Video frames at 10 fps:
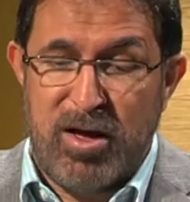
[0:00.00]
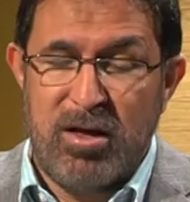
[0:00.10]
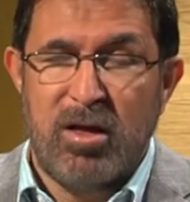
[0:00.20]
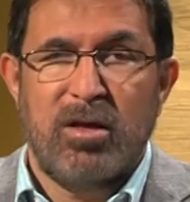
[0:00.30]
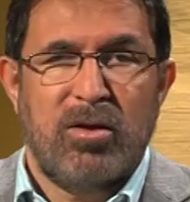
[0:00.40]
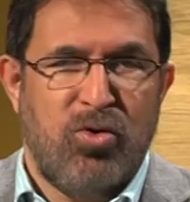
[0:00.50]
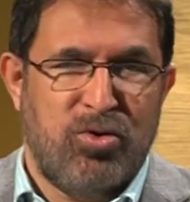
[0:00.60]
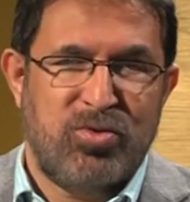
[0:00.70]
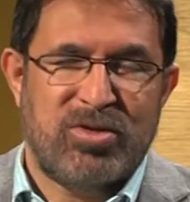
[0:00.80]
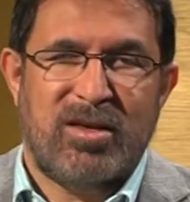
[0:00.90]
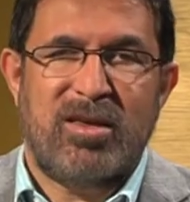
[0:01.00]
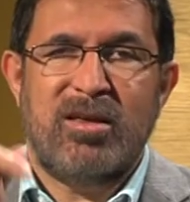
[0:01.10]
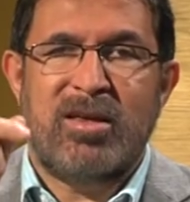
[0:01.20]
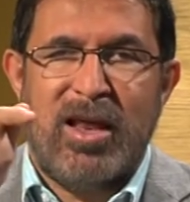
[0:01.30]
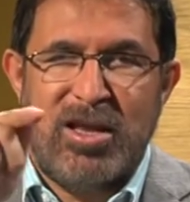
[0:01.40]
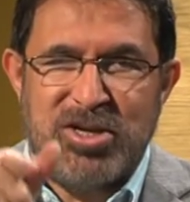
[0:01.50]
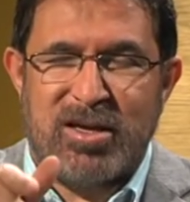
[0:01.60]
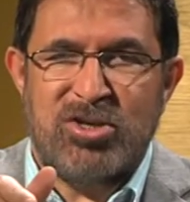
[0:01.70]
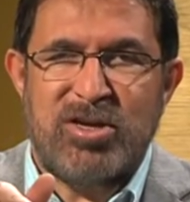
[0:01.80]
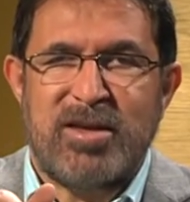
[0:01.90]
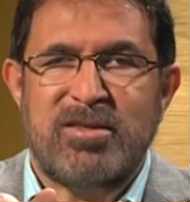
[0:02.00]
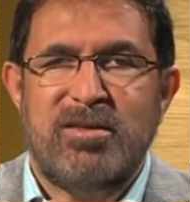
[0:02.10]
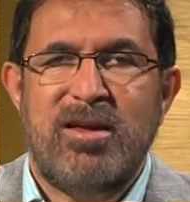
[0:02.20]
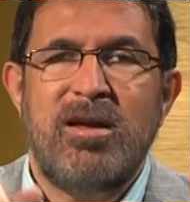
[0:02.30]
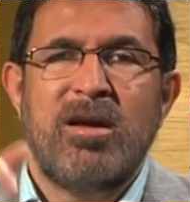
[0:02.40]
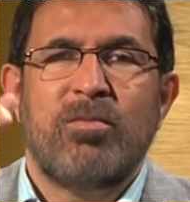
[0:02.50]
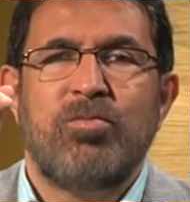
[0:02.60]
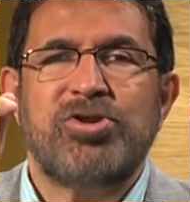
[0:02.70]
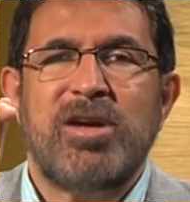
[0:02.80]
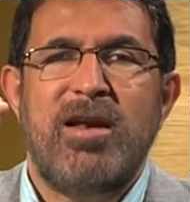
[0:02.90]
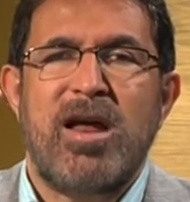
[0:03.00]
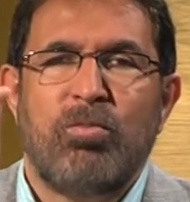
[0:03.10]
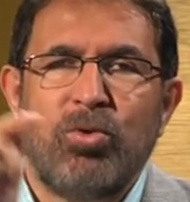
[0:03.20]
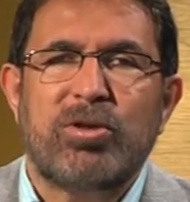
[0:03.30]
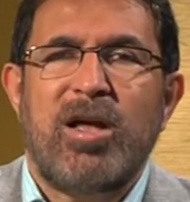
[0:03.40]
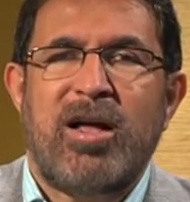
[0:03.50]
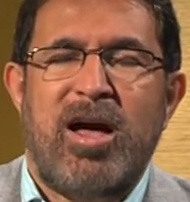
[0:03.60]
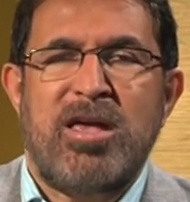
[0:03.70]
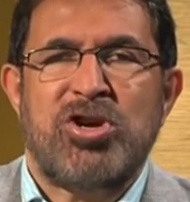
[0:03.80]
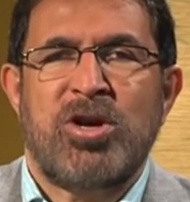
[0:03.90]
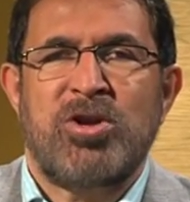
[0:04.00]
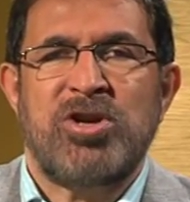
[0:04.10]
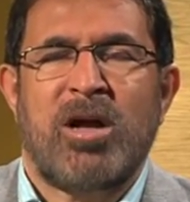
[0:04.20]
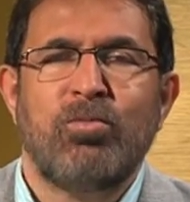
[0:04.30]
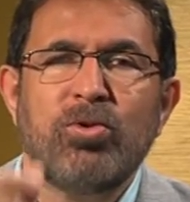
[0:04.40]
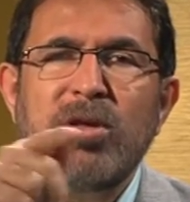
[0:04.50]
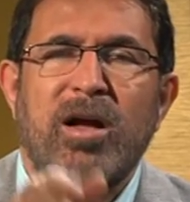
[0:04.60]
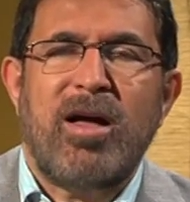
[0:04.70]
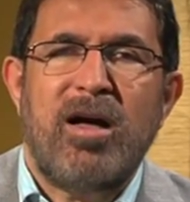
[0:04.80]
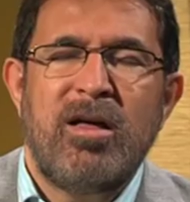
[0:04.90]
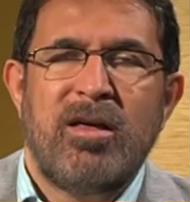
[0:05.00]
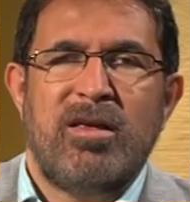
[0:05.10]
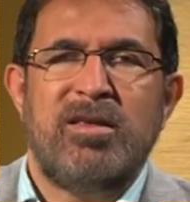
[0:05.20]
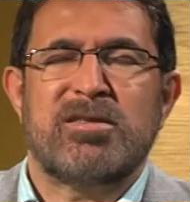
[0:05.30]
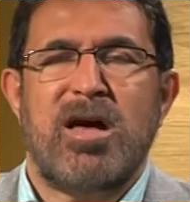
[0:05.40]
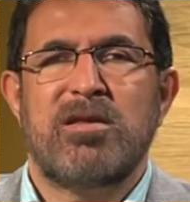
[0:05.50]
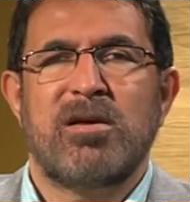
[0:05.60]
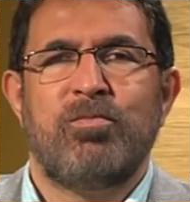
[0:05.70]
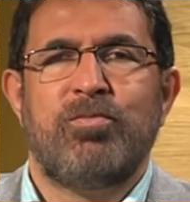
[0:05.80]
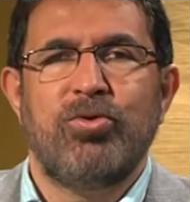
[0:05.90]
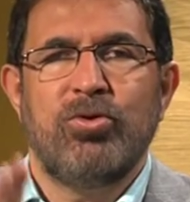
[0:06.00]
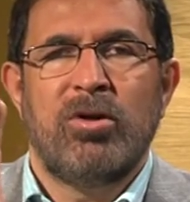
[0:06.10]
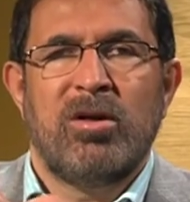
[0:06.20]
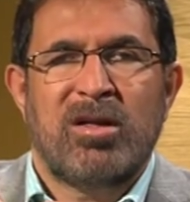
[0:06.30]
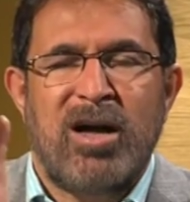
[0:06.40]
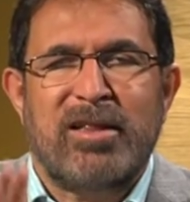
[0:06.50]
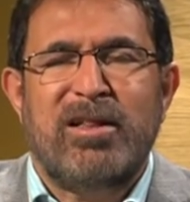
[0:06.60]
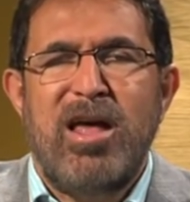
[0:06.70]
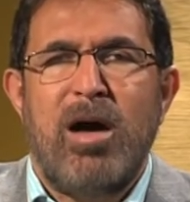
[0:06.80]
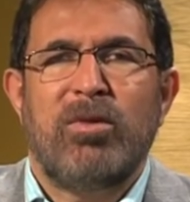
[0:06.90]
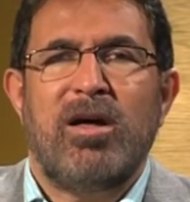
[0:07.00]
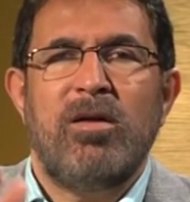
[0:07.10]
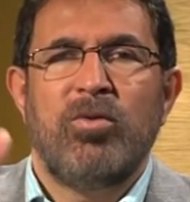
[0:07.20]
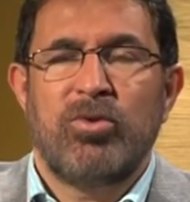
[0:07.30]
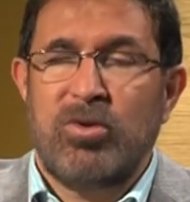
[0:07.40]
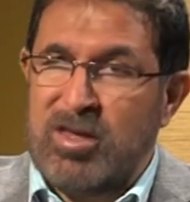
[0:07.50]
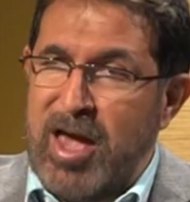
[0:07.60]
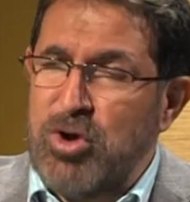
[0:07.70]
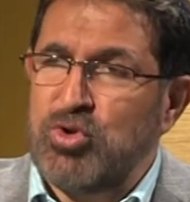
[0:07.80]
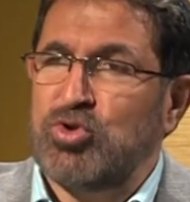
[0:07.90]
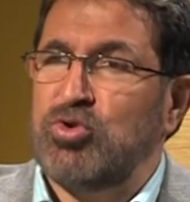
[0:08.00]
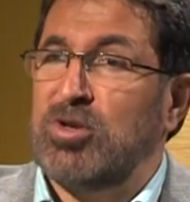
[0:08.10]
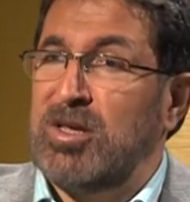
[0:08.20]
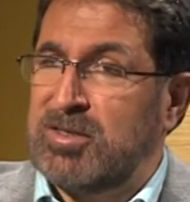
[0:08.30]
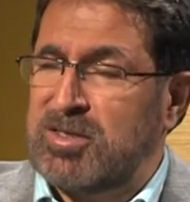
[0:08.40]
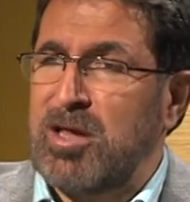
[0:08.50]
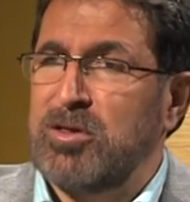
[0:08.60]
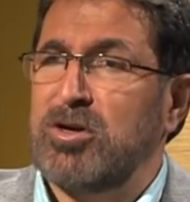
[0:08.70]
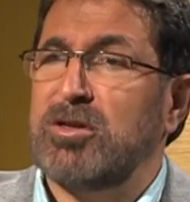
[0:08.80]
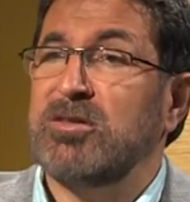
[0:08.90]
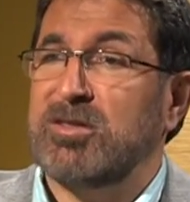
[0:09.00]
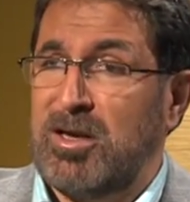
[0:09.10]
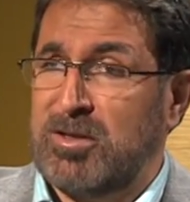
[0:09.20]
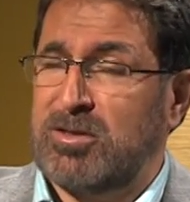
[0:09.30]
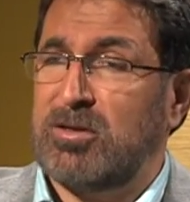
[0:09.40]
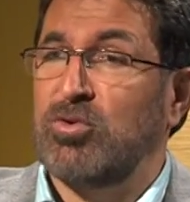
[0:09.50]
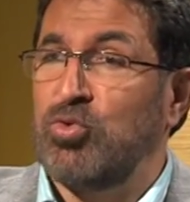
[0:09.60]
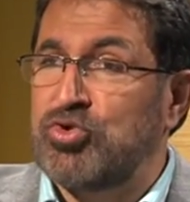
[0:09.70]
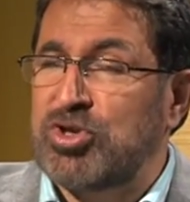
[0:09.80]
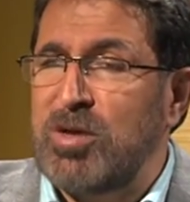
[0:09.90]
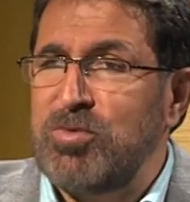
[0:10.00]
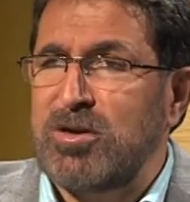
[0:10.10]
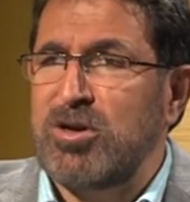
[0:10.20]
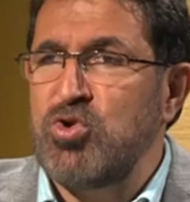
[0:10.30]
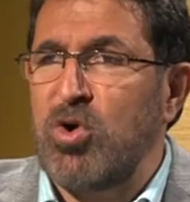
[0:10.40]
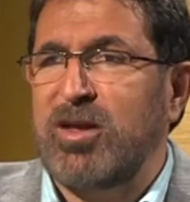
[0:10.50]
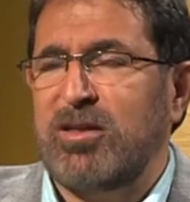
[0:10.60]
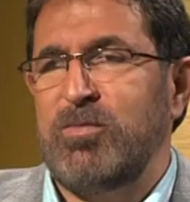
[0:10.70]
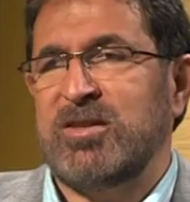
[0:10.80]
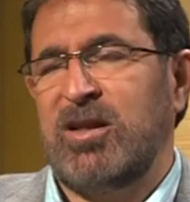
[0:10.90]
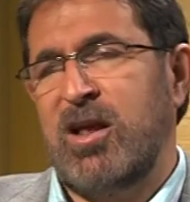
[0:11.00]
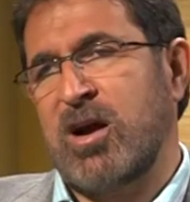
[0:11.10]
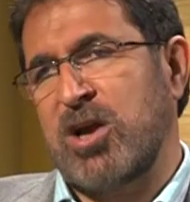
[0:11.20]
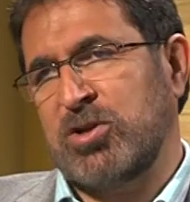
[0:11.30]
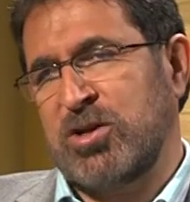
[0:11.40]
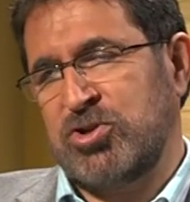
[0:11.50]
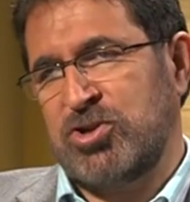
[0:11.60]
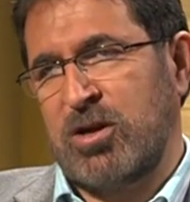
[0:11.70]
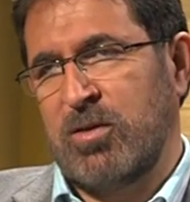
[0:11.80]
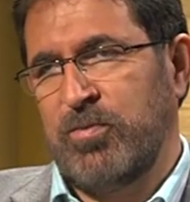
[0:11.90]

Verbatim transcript: Ama önümüzdeki gelecek içerisinde bu şeyler mutlaka yaşanacak. Mutlaka insanlık bu katliamla yeryüzünün insanlığının sayısının üçte birinin yok edilmesiyle karşılaşacak.